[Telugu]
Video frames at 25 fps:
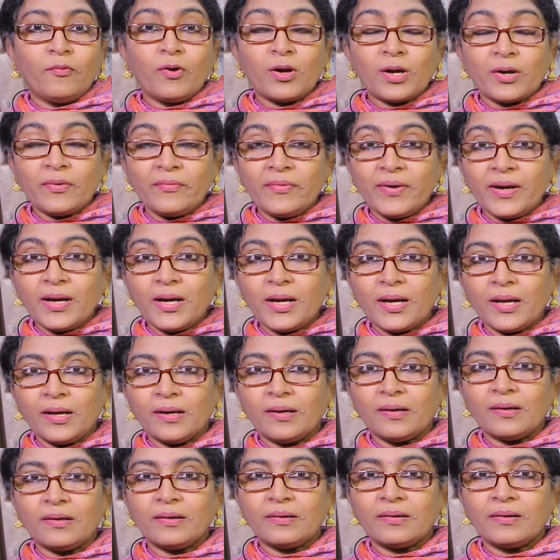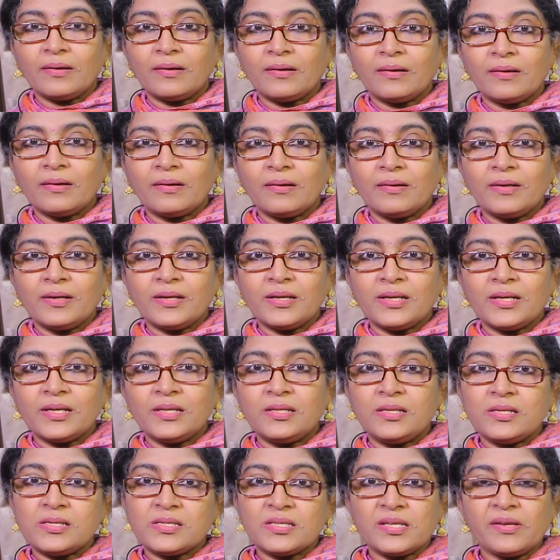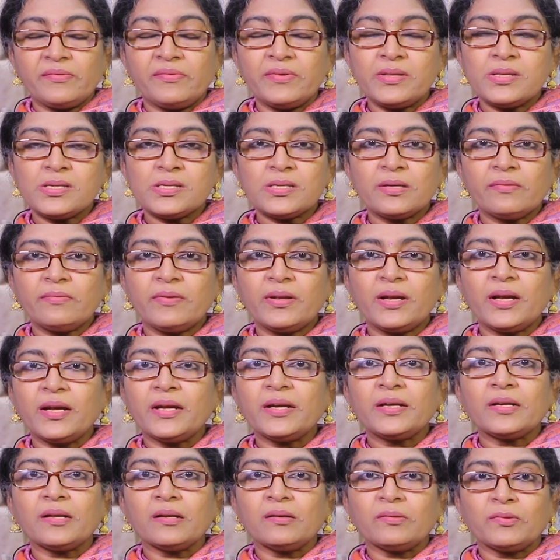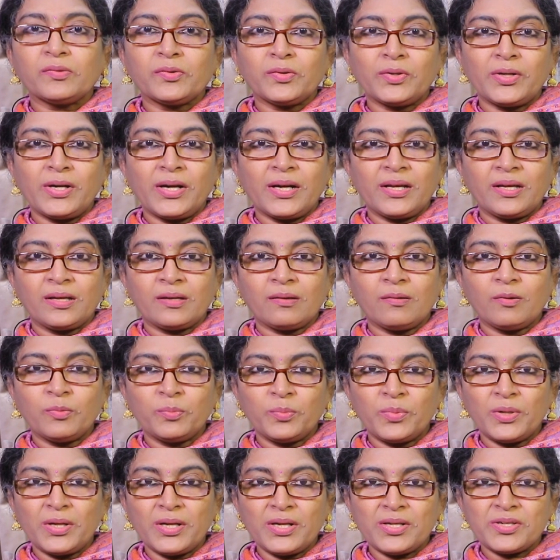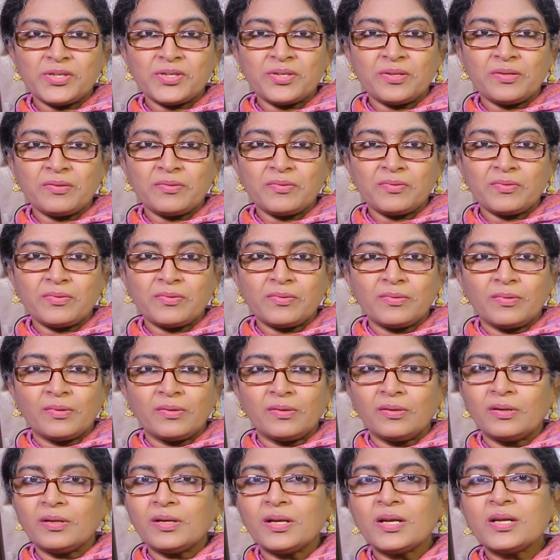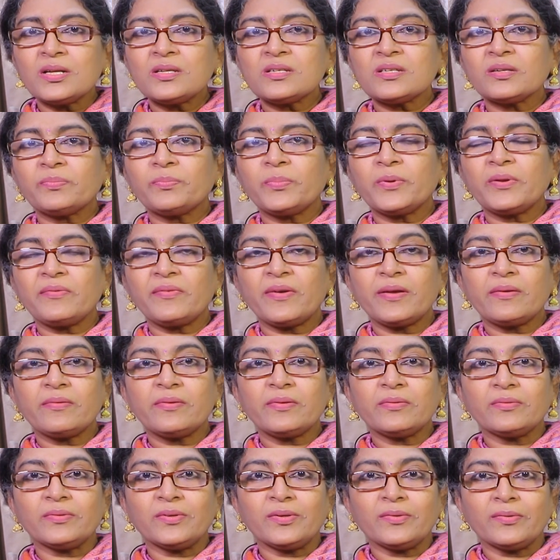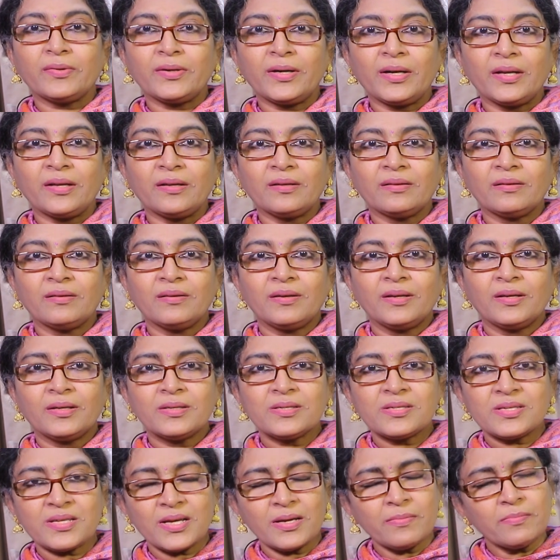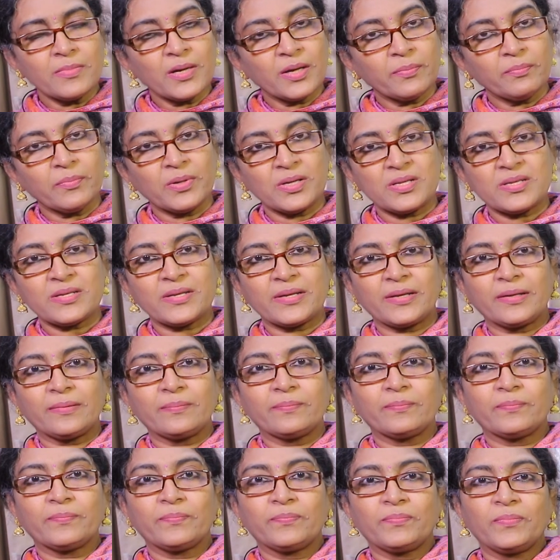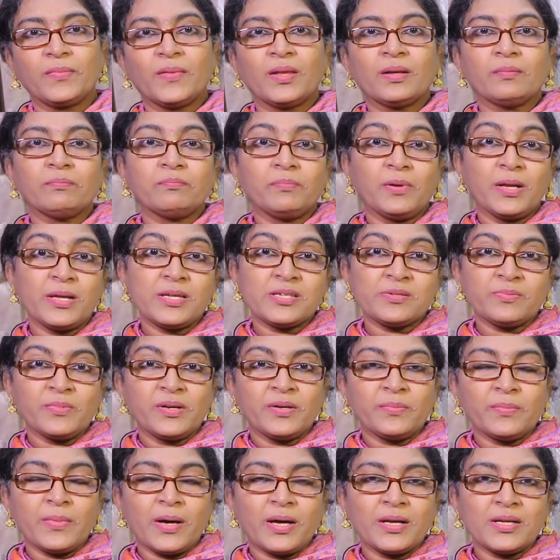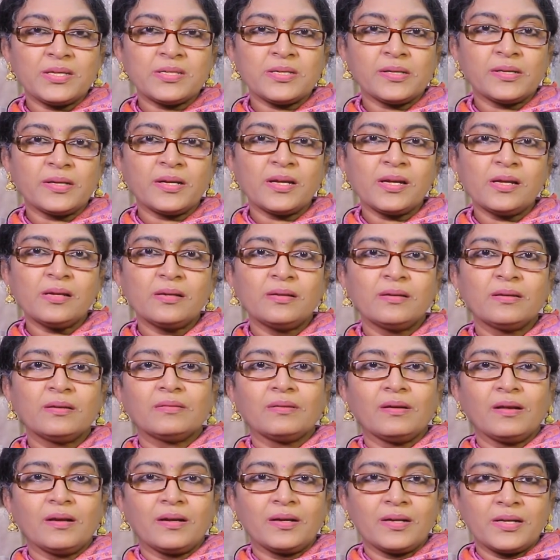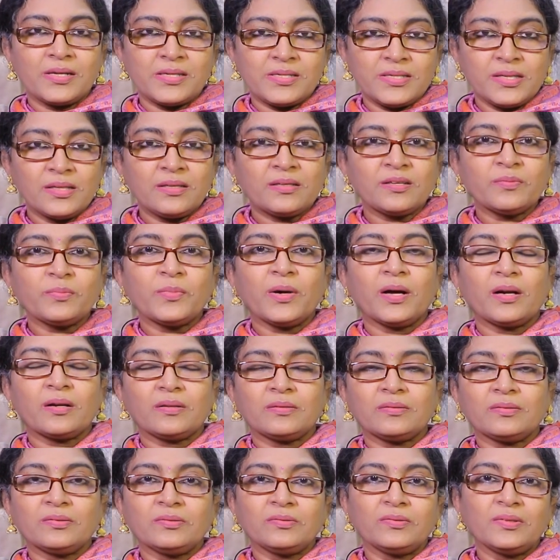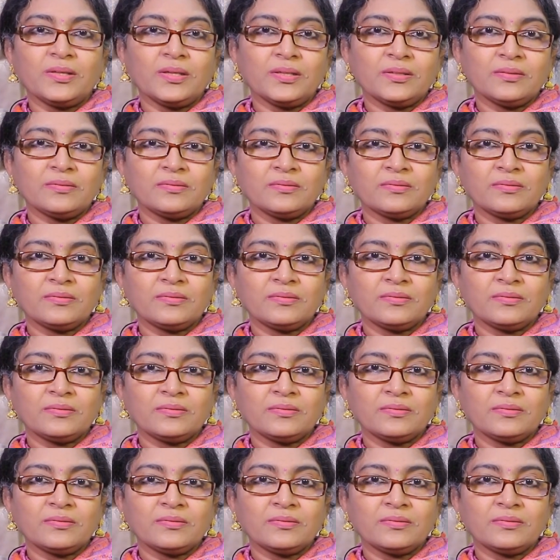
ఒకవేళ ఇది సెవెన్ సెవెన్ ఎయిట్ అనుకోండి కాంబినేషను నేను చెప్పినవి ఉండవండి సేమ్ నెంబర్సే ప్లేస్మెంట్ మారేసరికి రిజల్ట్ మారుతుంది